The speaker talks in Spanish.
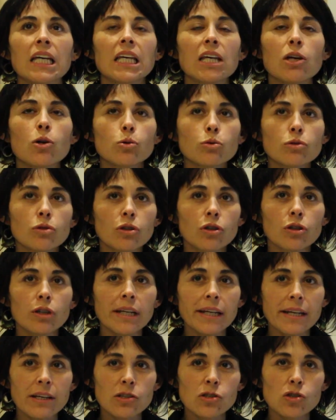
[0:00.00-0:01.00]
y junto
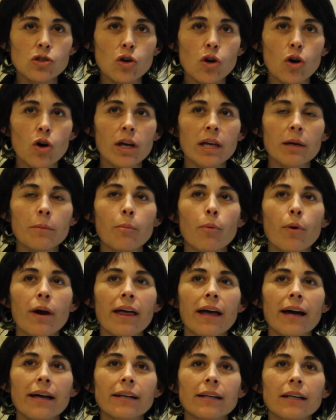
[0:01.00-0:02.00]
con eso que
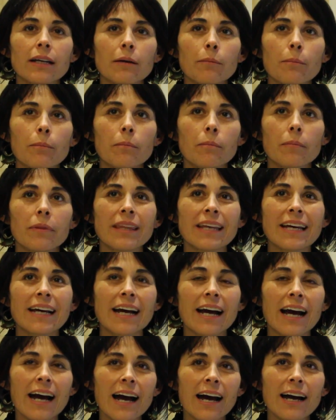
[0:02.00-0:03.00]
puedan
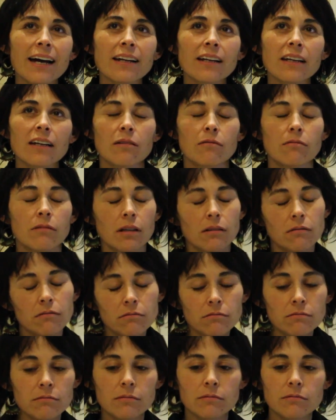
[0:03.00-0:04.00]
dejar, es
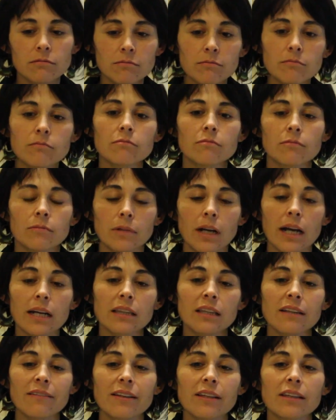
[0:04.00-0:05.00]
un,
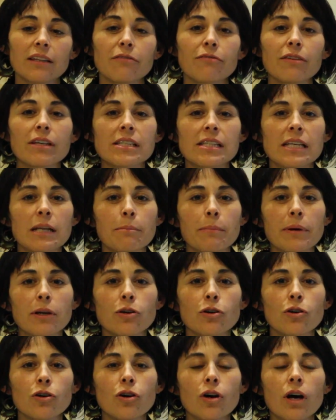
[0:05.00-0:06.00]
arte bien difícil,
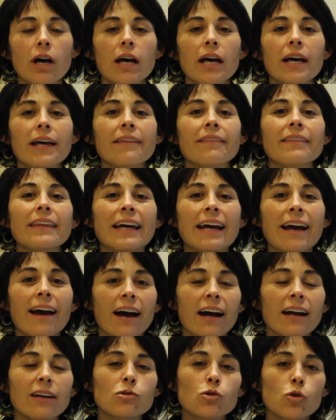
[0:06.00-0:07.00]
pero
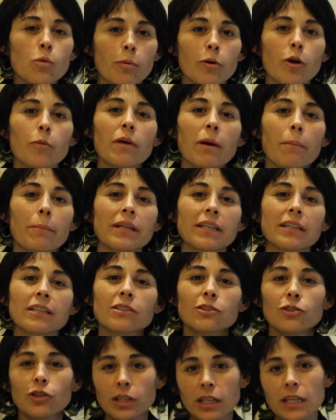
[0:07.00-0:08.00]
dejar sus propias
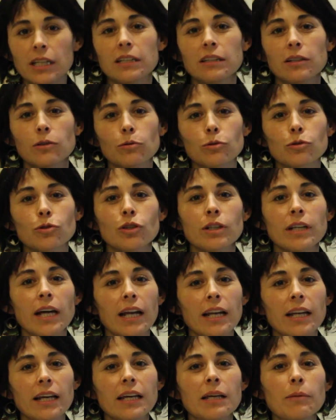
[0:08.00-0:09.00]
pretensiones
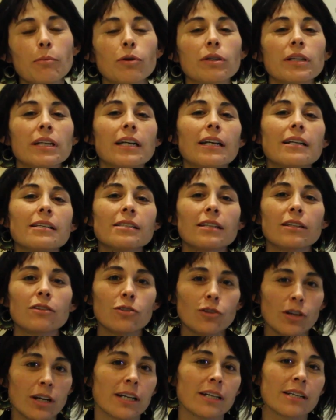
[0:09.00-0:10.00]
institucionales y poner al
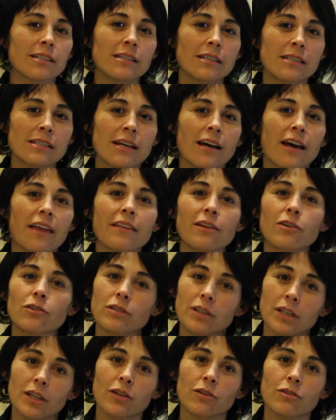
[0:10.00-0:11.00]
centro las necesidades de
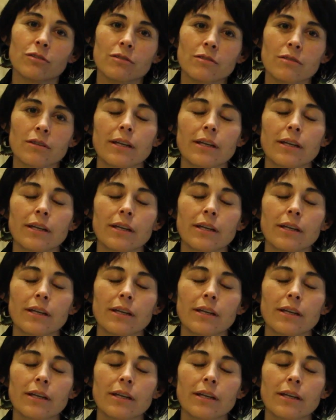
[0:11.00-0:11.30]
los niños.